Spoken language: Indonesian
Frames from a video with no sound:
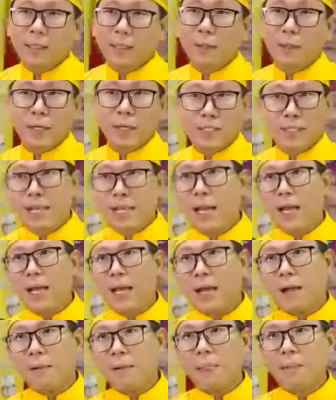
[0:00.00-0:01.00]

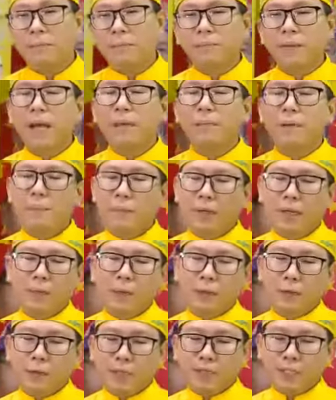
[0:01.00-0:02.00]
Indonesia. Apa
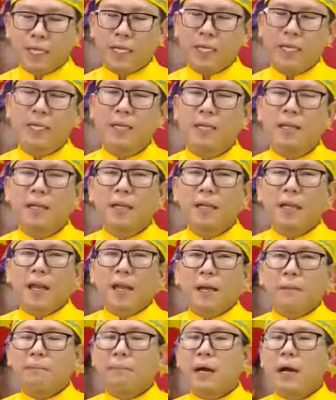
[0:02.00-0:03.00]
perkembangan Indonesia ini?
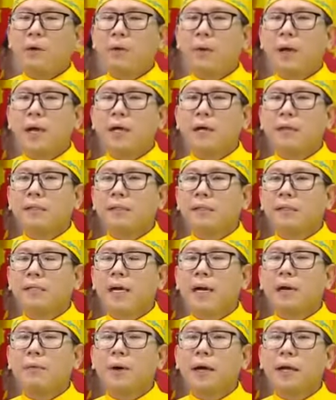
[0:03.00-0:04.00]
Bahwa
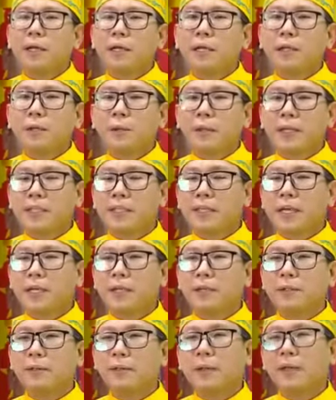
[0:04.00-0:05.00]
dakwah di Indonesia itu